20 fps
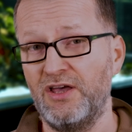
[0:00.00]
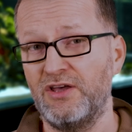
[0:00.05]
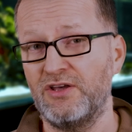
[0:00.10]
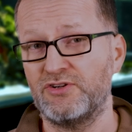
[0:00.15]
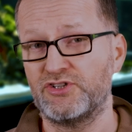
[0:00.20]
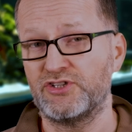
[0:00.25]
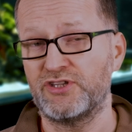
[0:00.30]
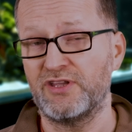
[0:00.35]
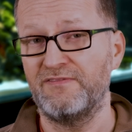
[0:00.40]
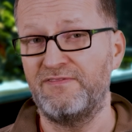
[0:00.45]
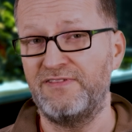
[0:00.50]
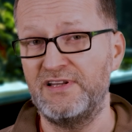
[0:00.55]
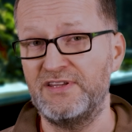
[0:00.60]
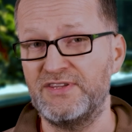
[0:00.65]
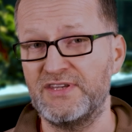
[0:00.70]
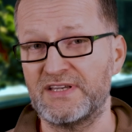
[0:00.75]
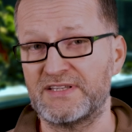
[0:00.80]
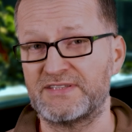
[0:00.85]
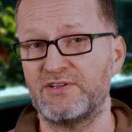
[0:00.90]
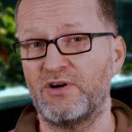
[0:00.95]
Czy ten
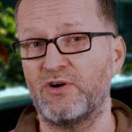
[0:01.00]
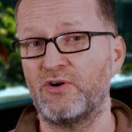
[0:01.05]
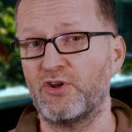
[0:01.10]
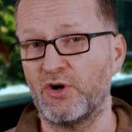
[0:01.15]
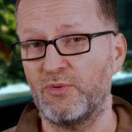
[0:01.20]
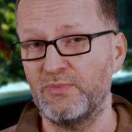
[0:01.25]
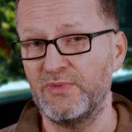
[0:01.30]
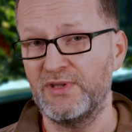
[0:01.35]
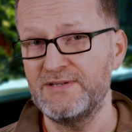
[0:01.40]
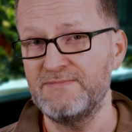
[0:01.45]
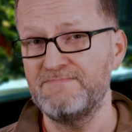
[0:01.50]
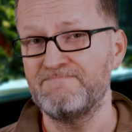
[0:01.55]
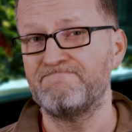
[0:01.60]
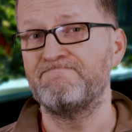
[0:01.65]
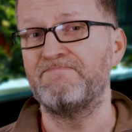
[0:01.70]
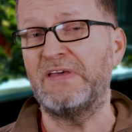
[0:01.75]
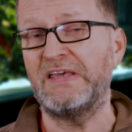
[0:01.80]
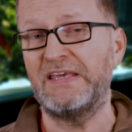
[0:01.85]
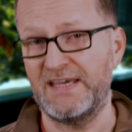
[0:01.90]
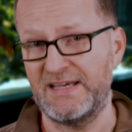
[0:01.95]
filtr jest ogromny?
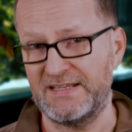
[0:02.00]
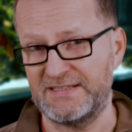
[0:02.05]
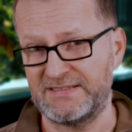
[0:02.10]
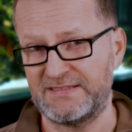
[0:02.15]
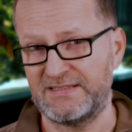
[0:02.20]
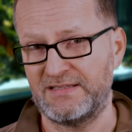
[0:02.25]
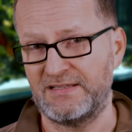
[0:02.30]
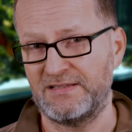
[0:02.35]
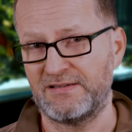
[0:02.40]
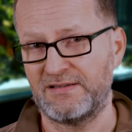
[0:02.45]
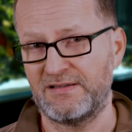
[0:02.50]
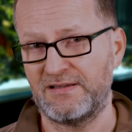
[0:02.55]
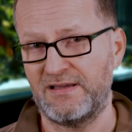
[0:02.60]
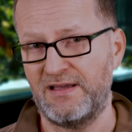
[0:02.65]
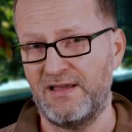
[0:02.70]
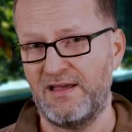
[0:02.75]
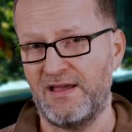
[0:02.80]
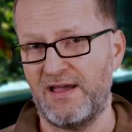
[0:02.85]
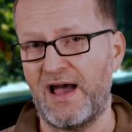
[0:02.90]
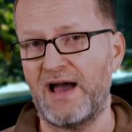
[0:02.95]
Jest.
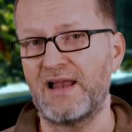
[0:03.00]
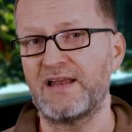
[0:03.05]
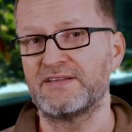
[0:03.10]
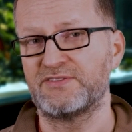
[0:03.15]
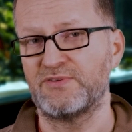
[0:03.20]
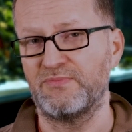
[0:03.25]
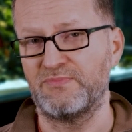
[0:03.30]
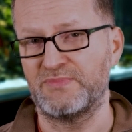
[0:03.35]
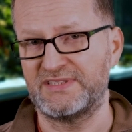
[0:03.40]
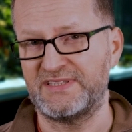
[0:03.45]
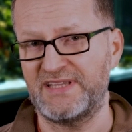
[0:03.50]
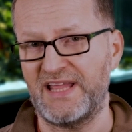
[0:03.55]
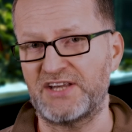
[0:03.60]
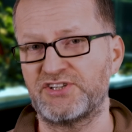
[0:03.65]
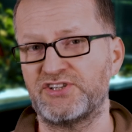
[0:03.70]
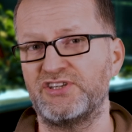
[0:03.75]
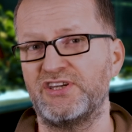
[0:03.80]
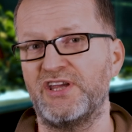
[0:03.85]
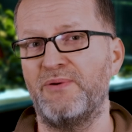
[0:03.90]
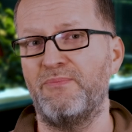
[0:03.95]
Ale są
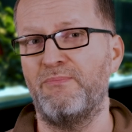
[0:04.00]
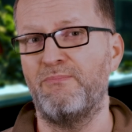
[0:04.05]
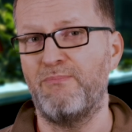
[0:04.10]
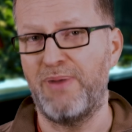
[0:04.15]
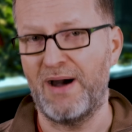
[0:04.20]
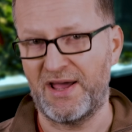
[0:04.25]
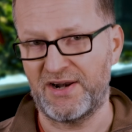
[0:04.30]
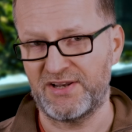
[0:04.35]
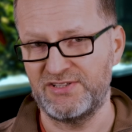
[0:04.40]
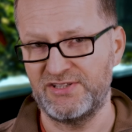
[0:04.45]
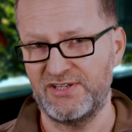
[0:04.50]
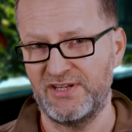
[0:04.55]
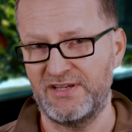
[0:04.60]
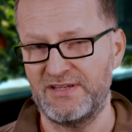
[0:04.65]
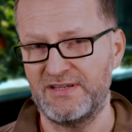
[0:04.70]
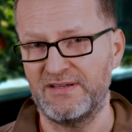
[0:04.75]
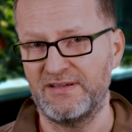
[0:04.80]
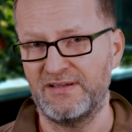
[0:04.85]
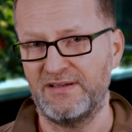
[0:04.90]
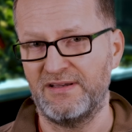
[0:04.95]
znacznie
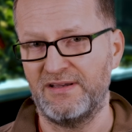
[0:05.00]
bardziej